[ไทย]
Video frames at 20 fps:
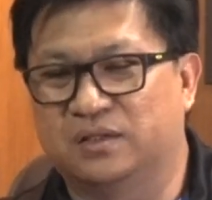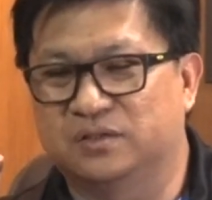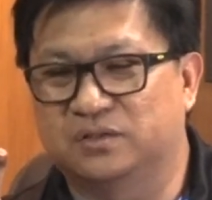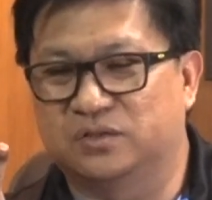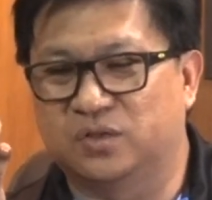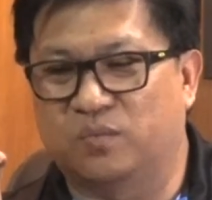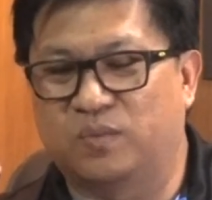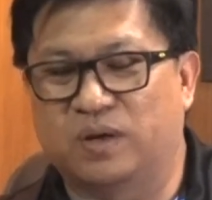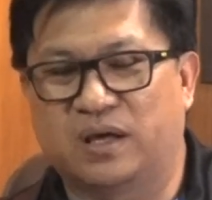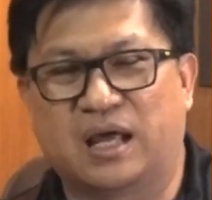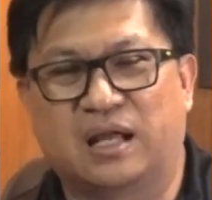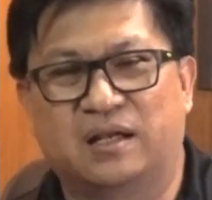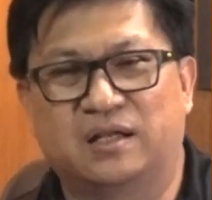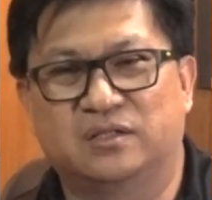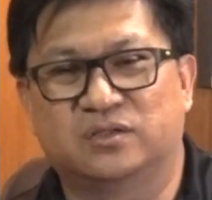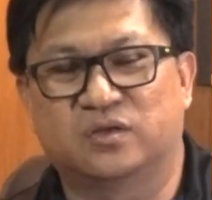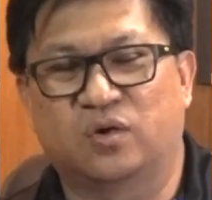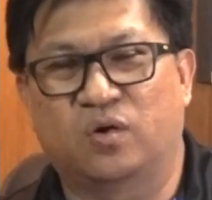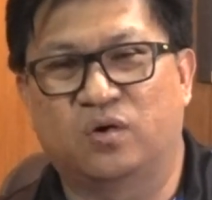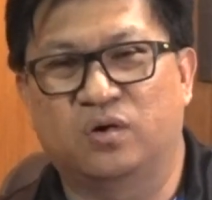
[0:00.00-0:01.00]
ส่วนประการ
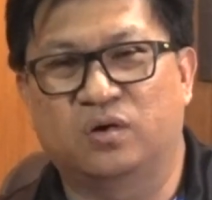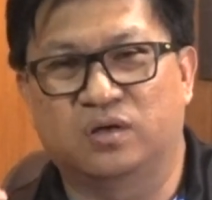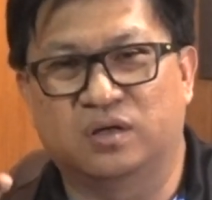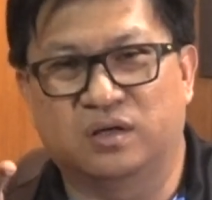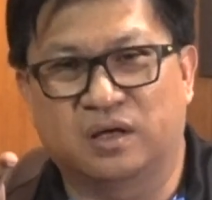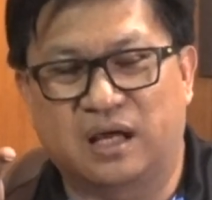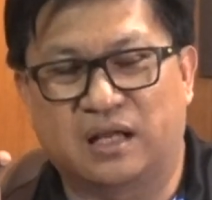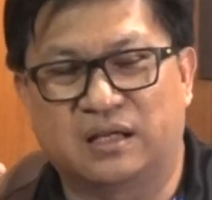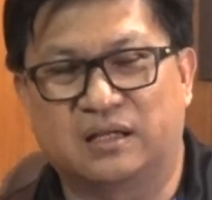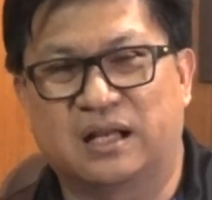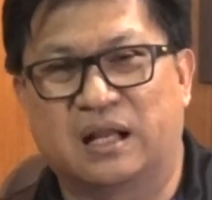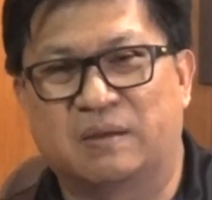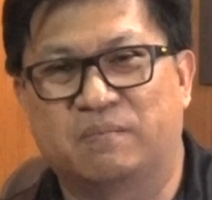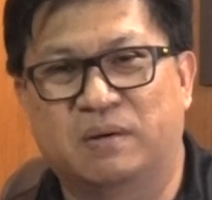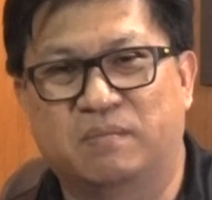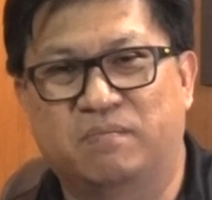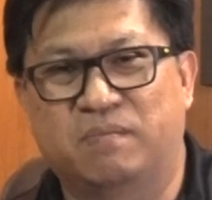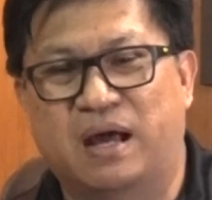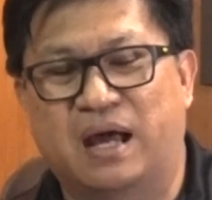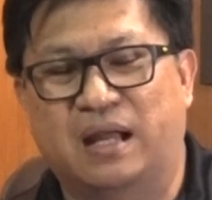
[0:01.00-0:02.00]
ที่ 2 ก็คือการกลับพ
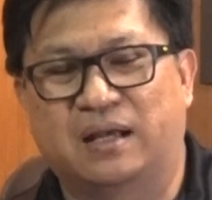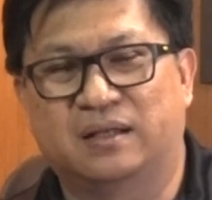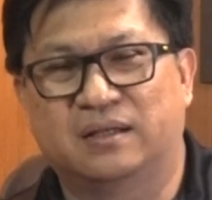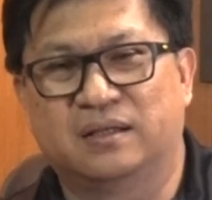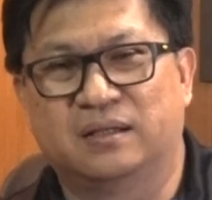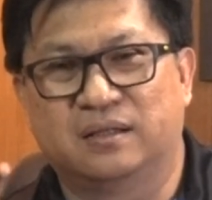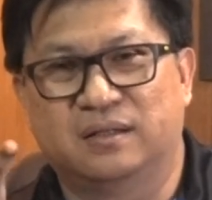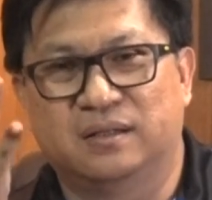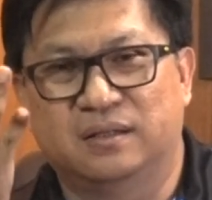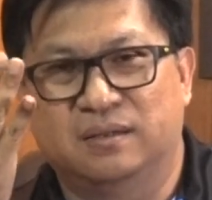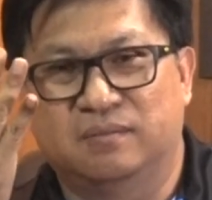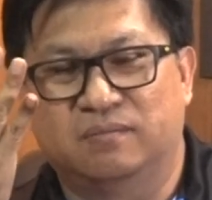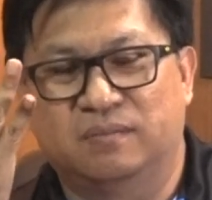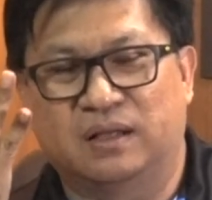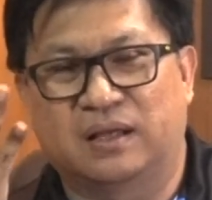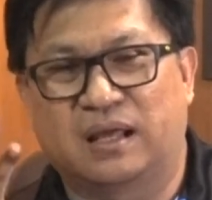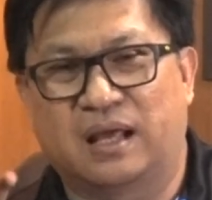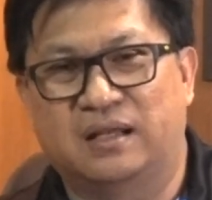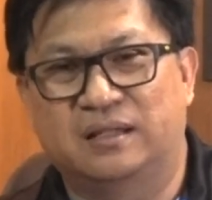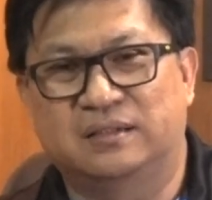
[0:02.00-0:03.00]
ระบาท ป
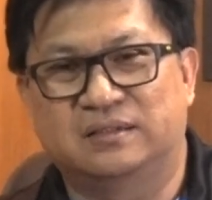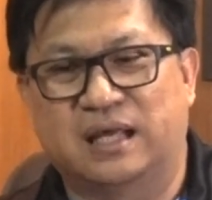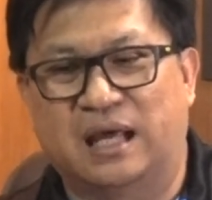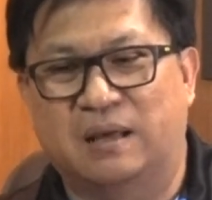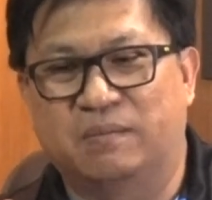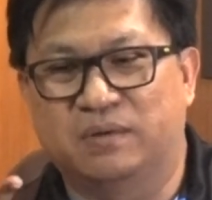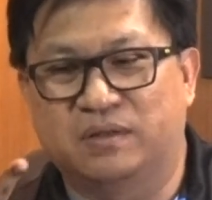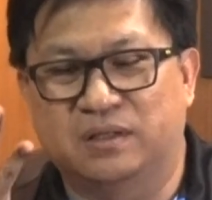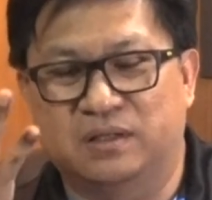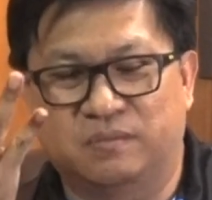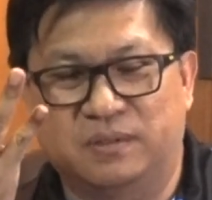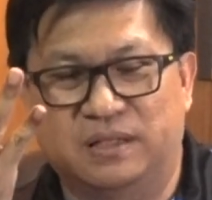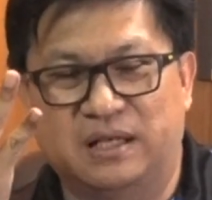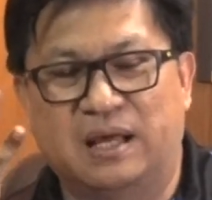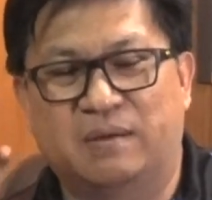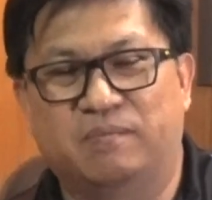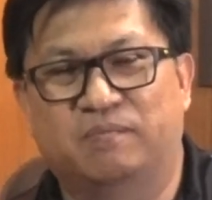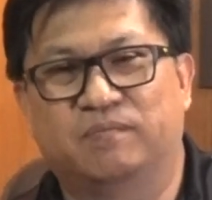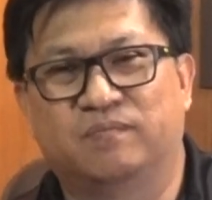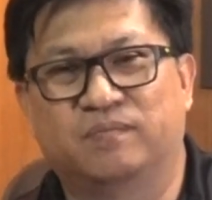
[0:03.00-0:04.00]
ระการที่ 3 ก็คือไป
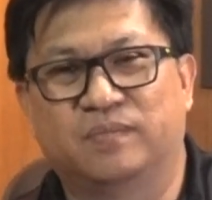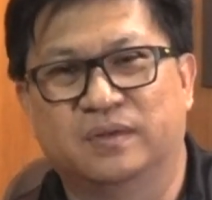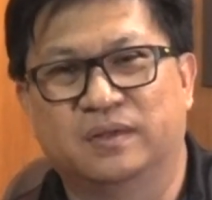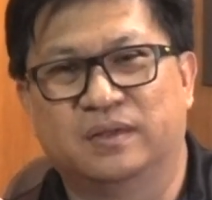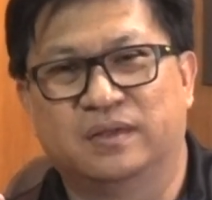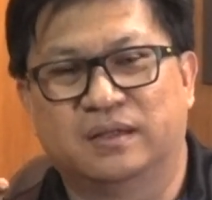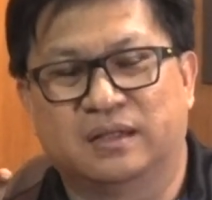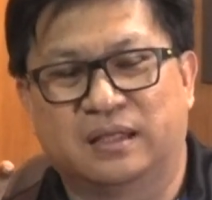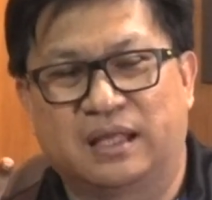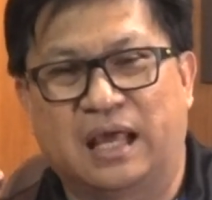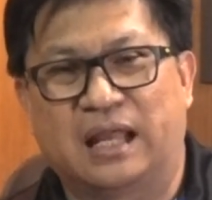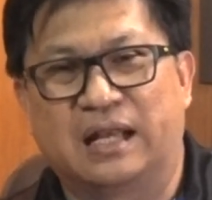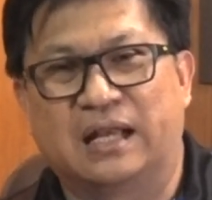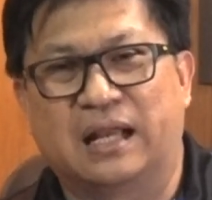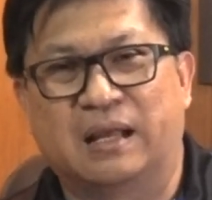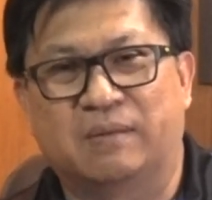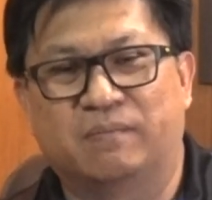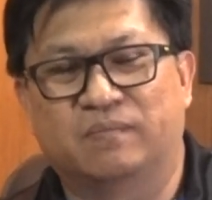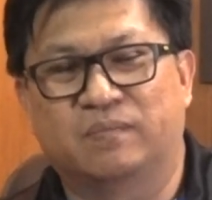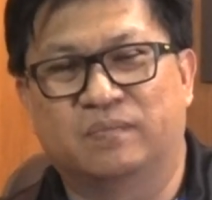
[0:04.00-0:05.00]
นำแกน
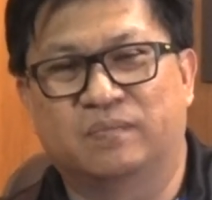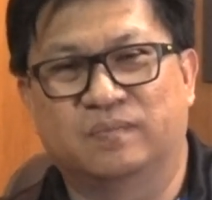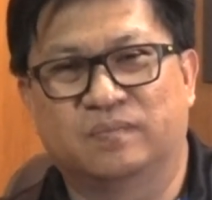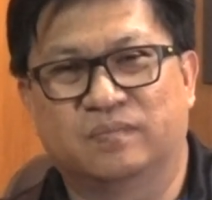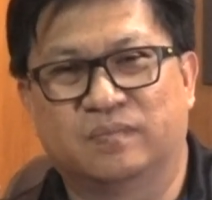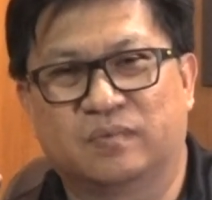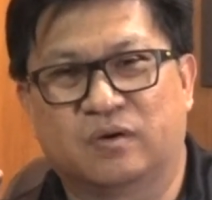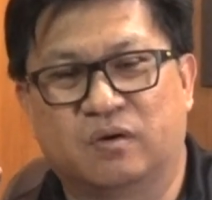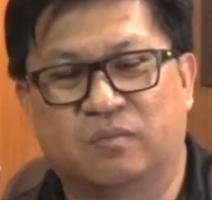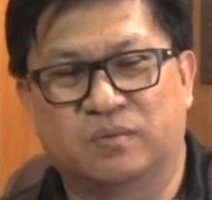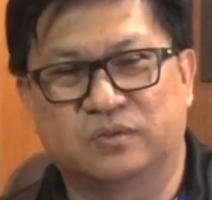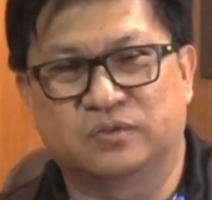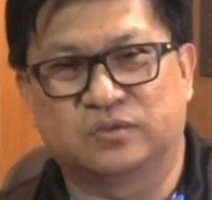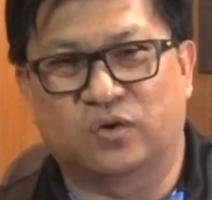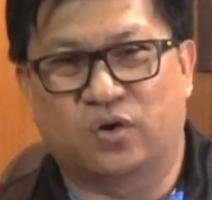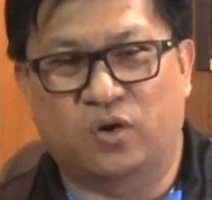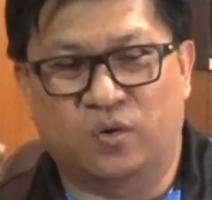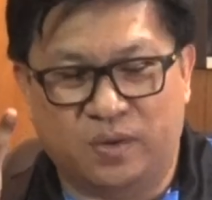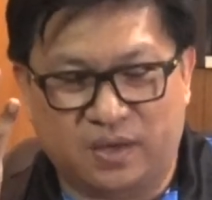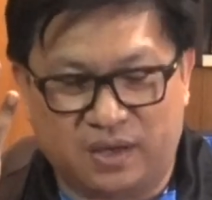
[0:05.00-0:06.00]
นำกบส
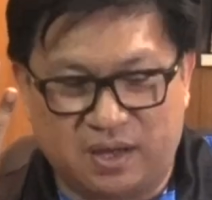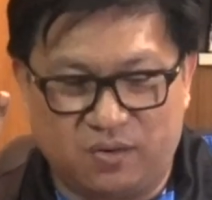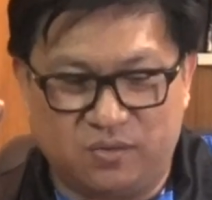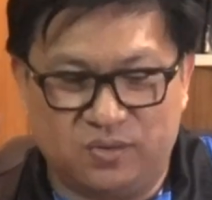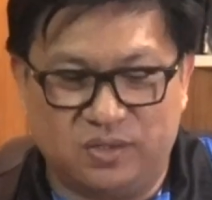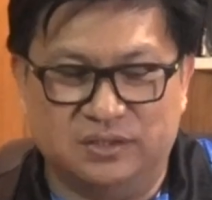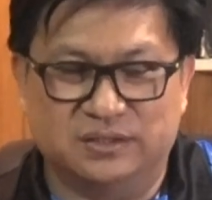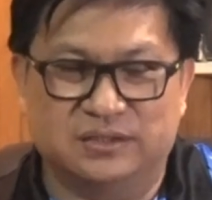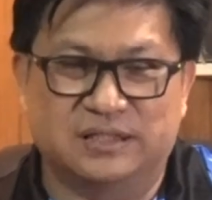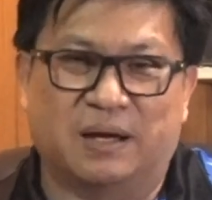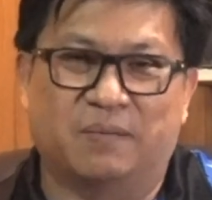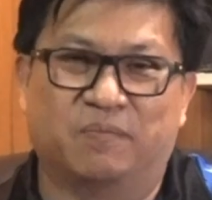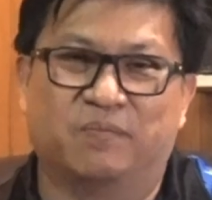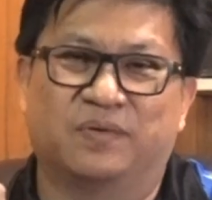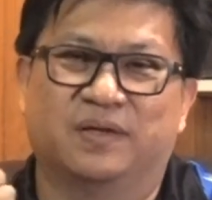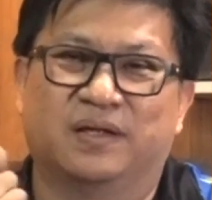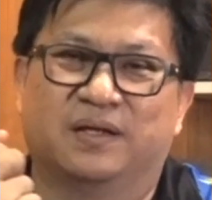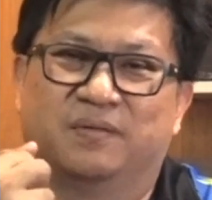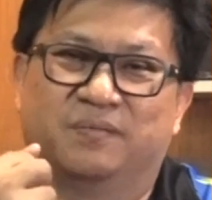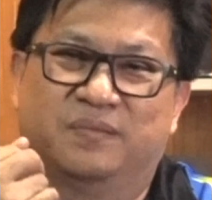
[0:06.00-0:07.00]
ไปเข้าเดินจำ
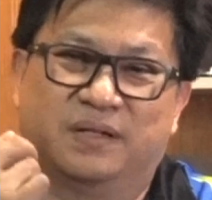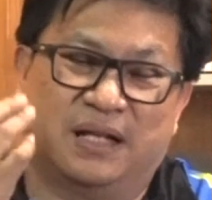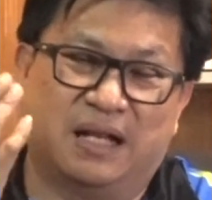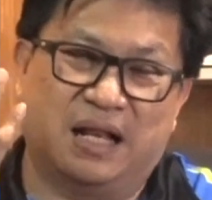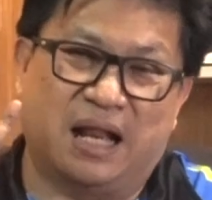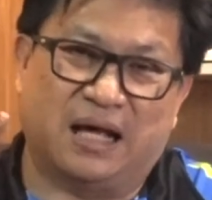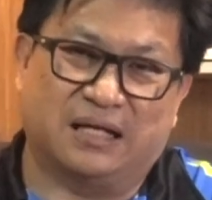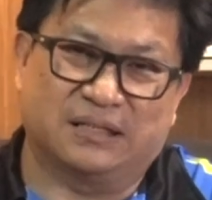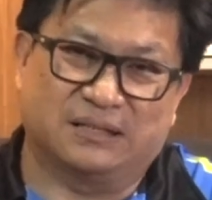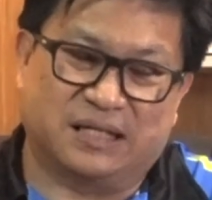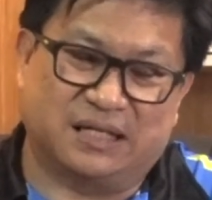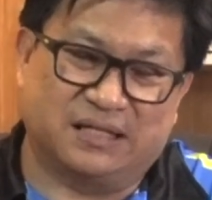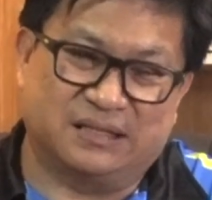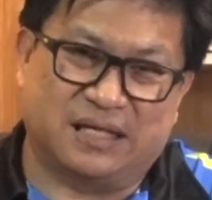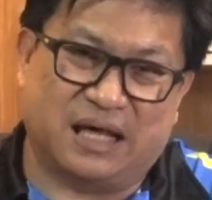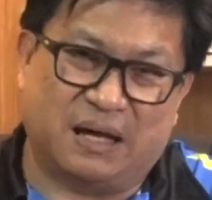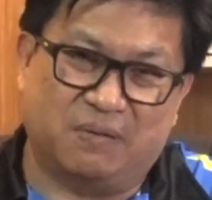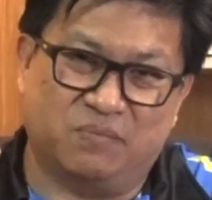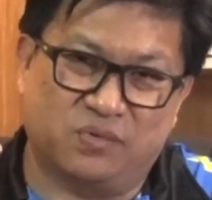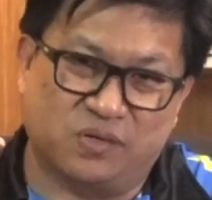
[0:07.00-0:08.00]
เนี่ยเป็นหลัก
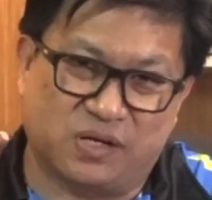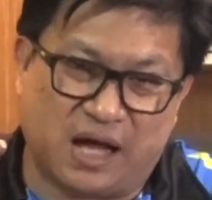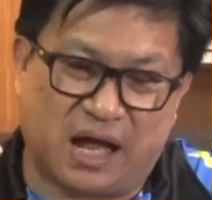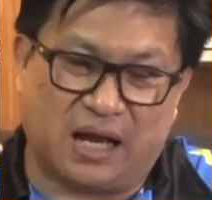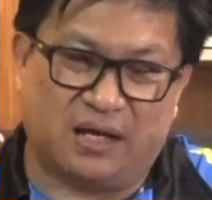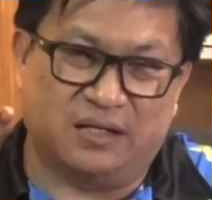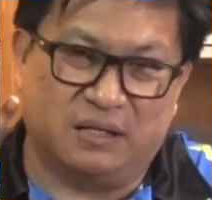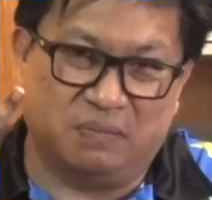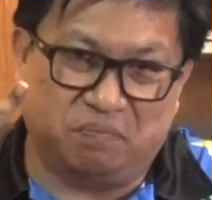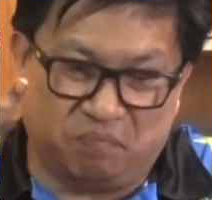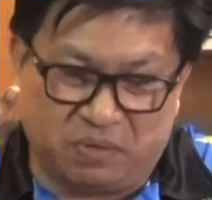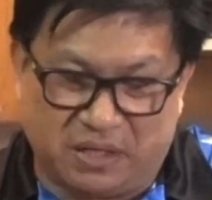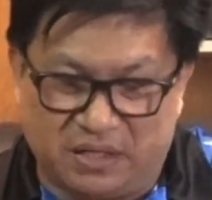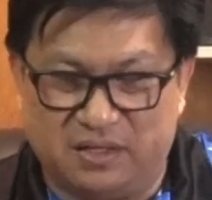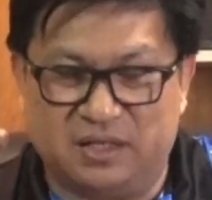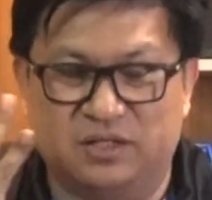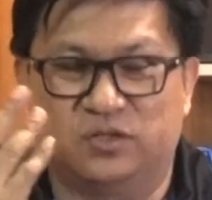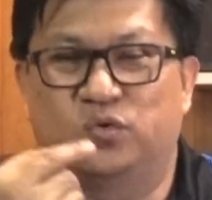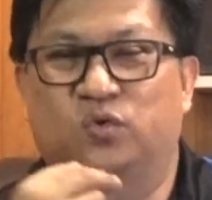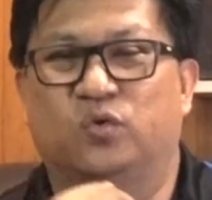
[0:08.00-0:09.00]
สามประการที่ผิด
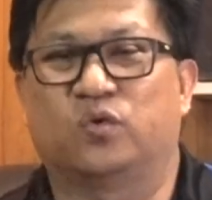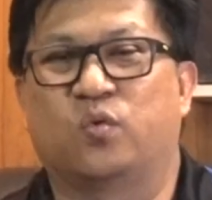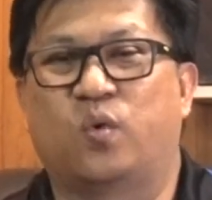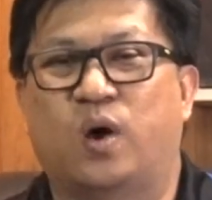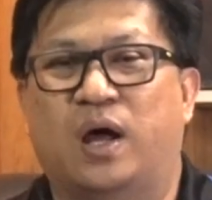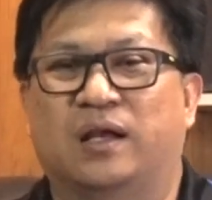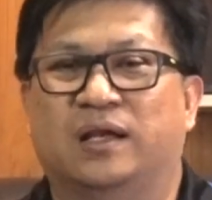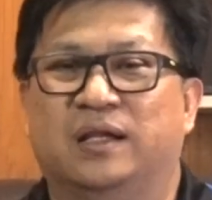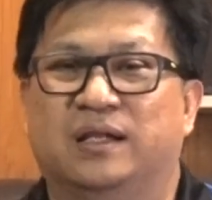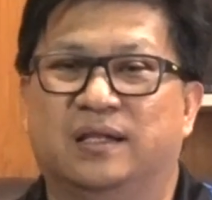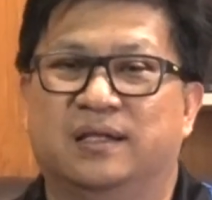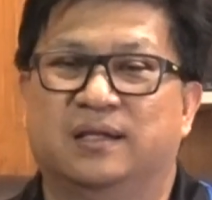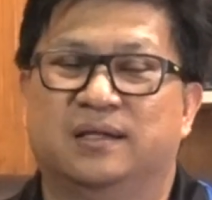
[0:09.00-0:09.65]
ในช่วงระหว่างนี้